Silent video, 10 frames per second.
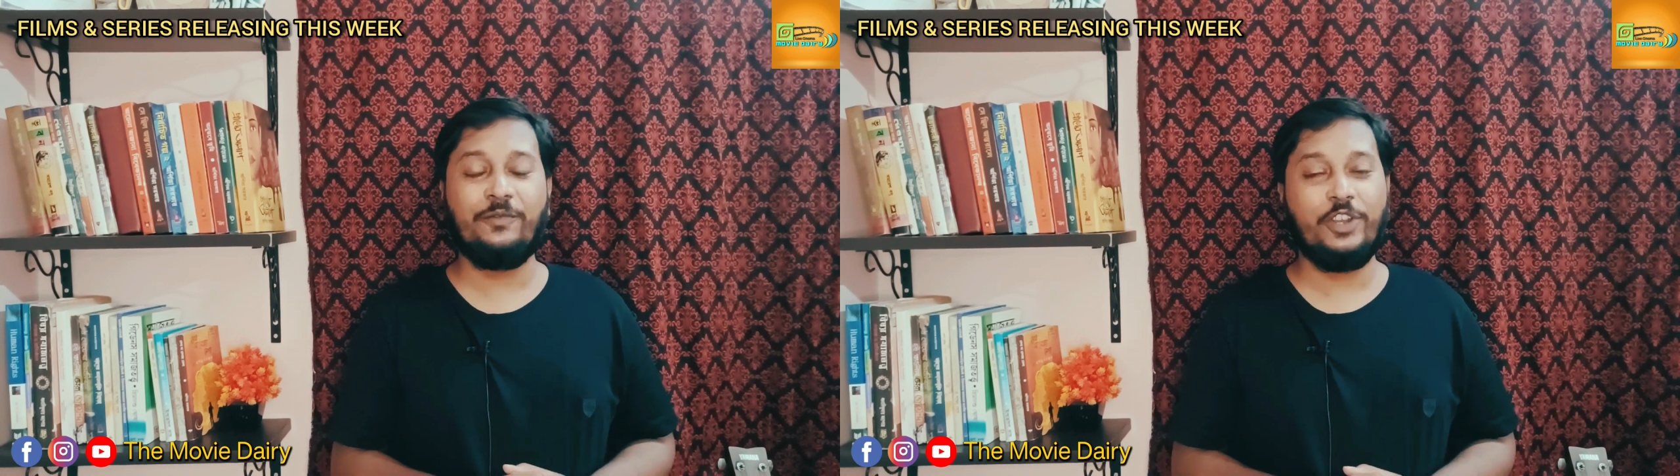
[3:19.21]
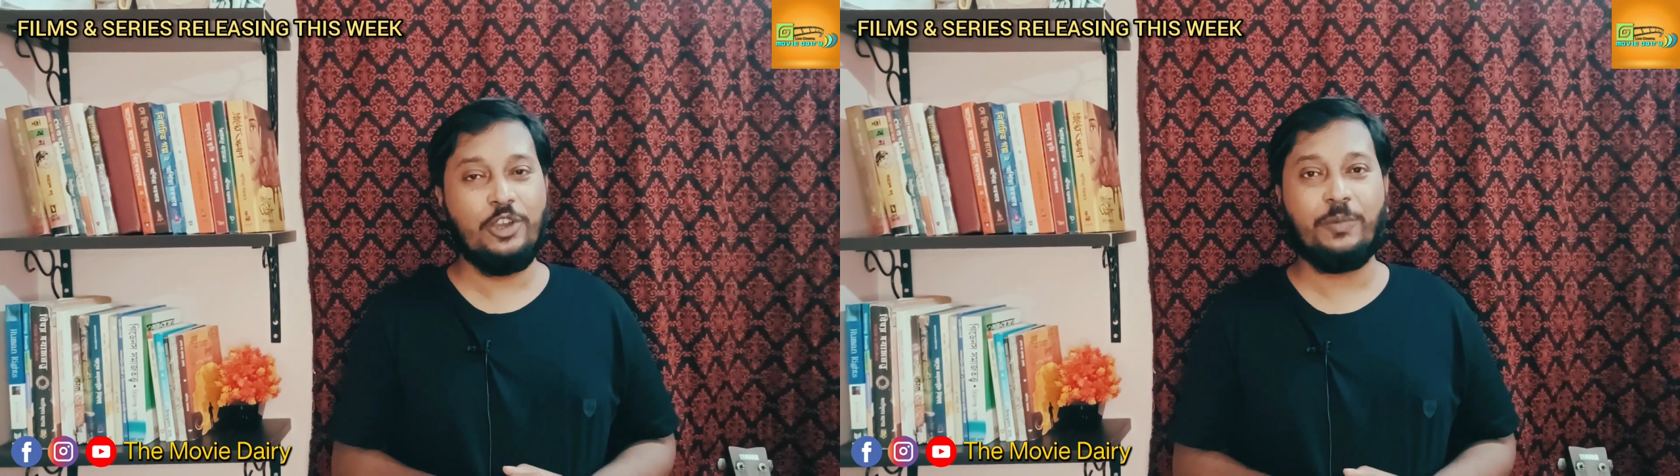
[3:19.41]

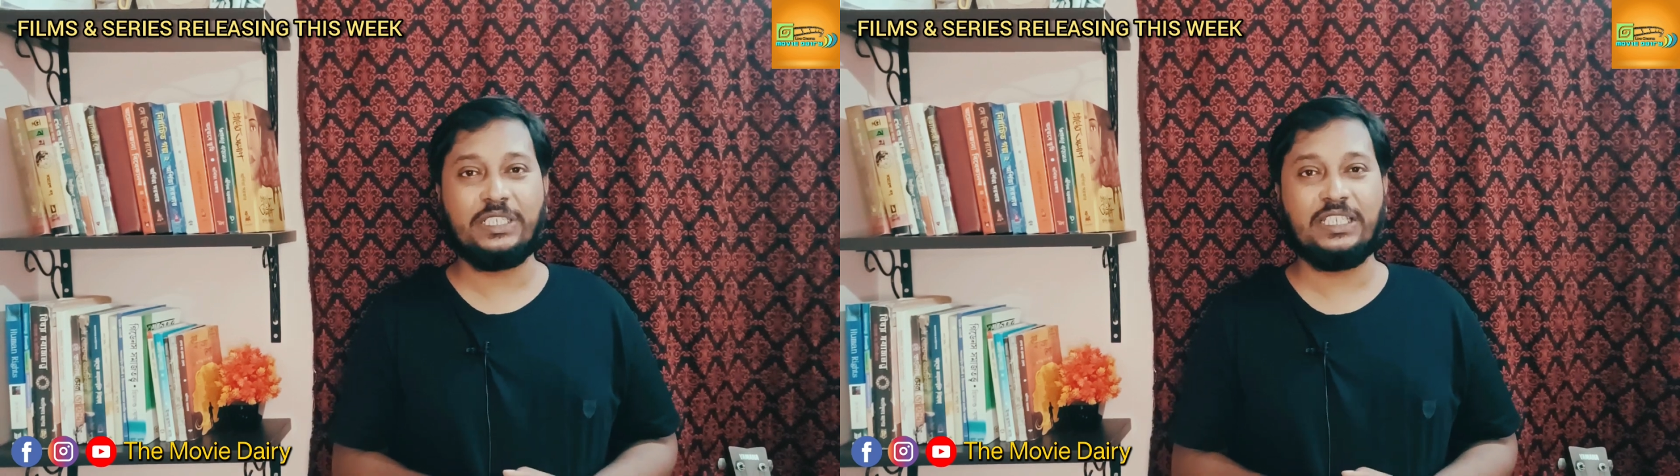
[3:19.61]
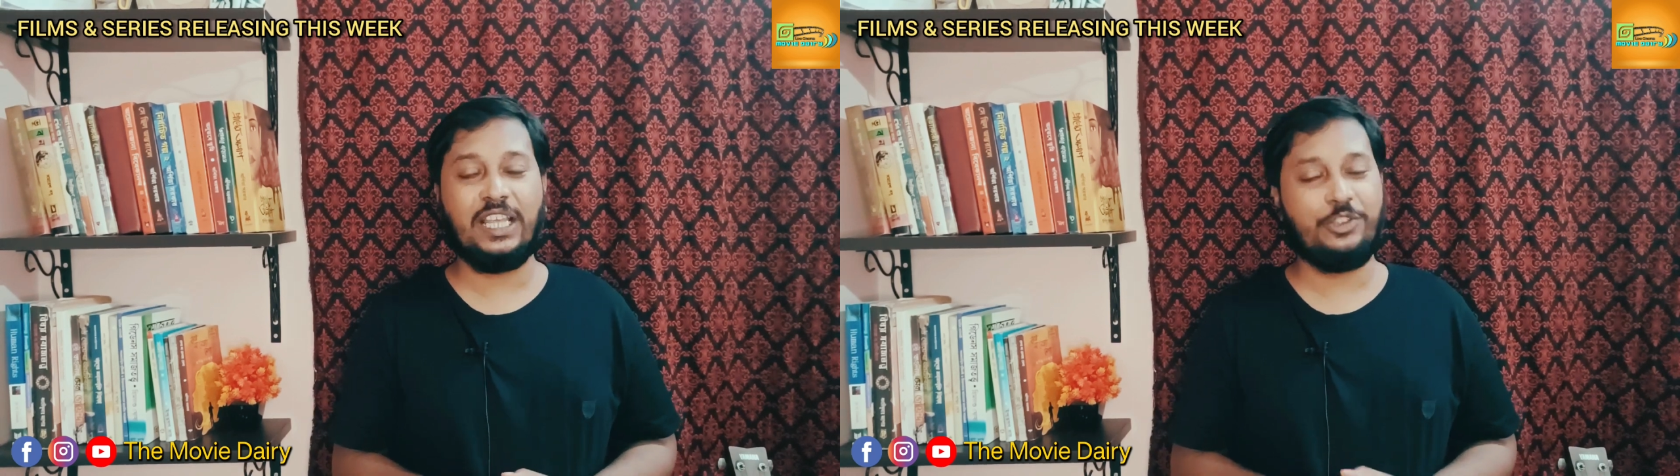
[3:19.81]
वीडियो
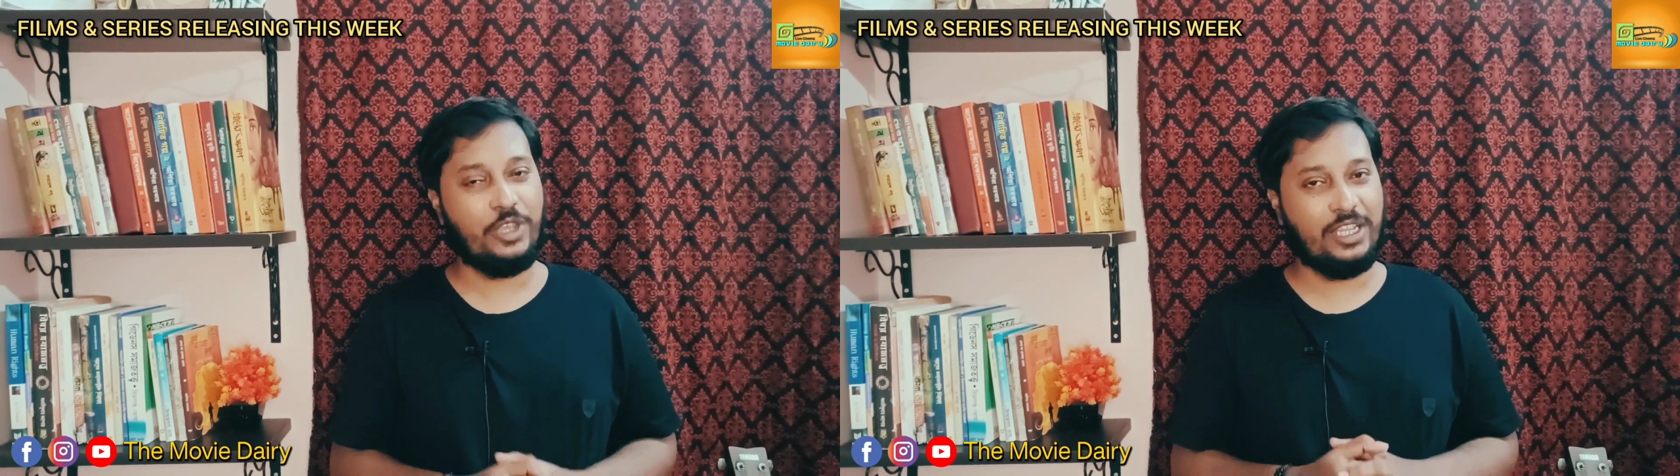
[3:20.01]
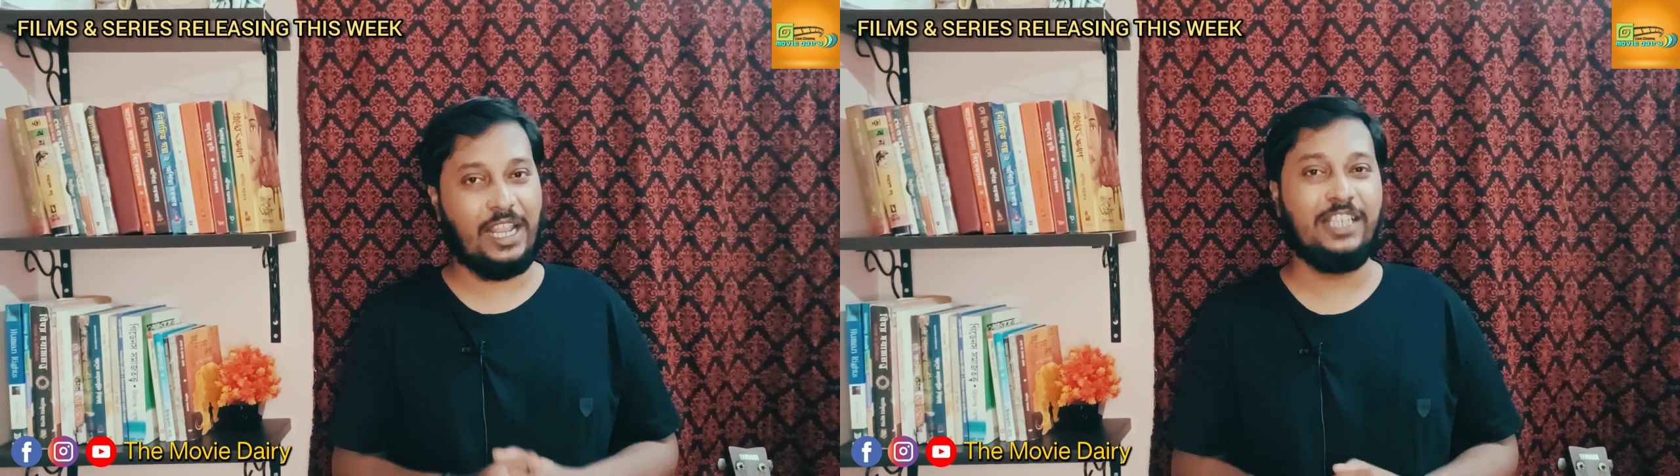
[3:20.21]
पसंद आए
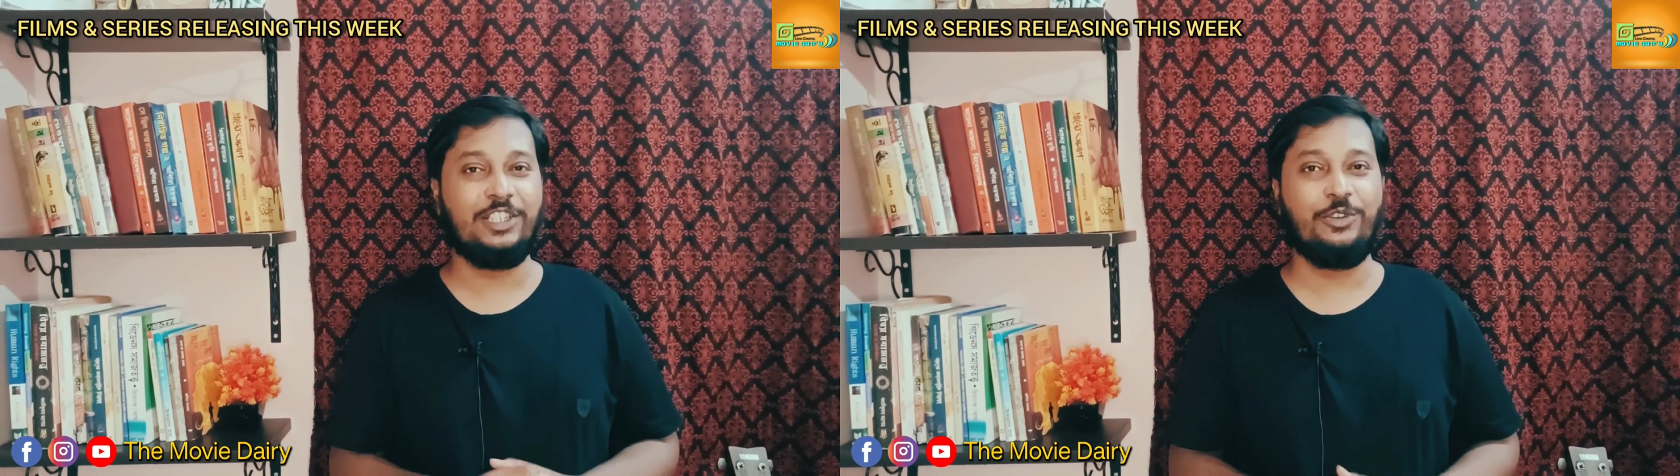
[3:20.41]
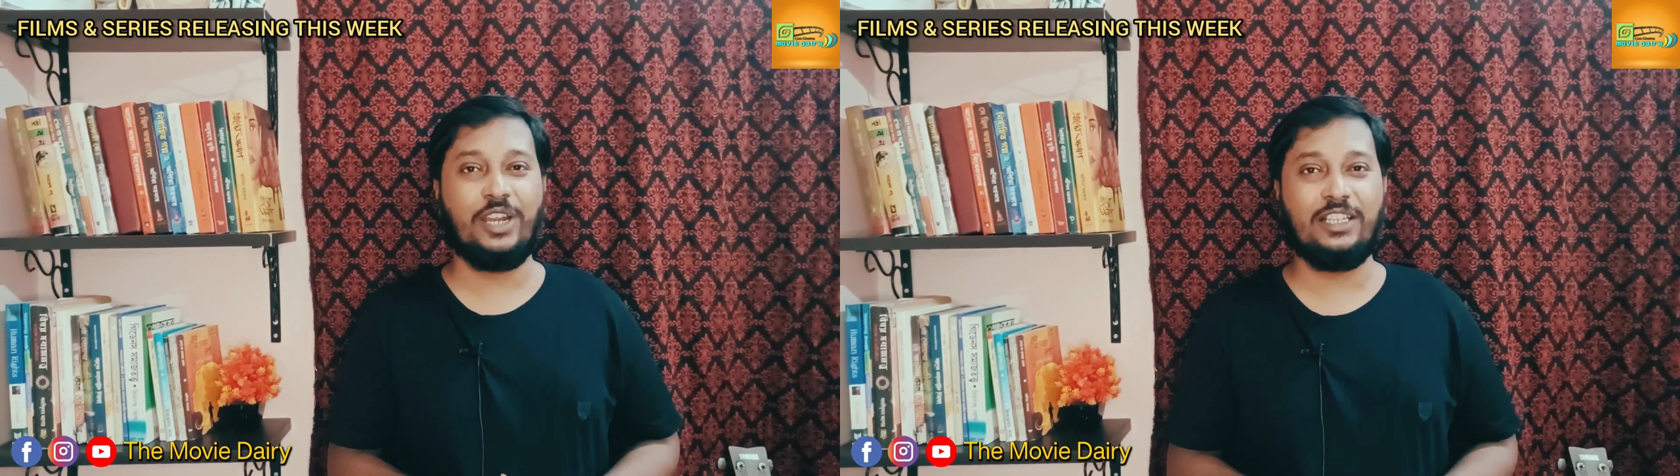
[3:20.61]
तो एक लाइक
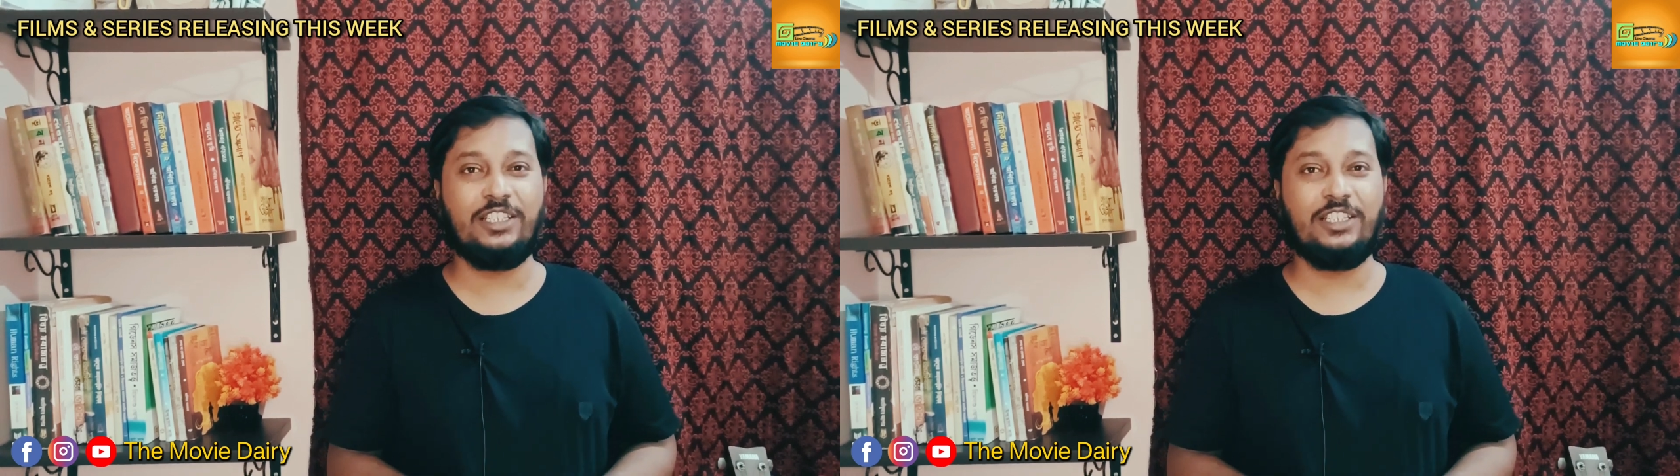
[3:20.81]
ज़रूर कर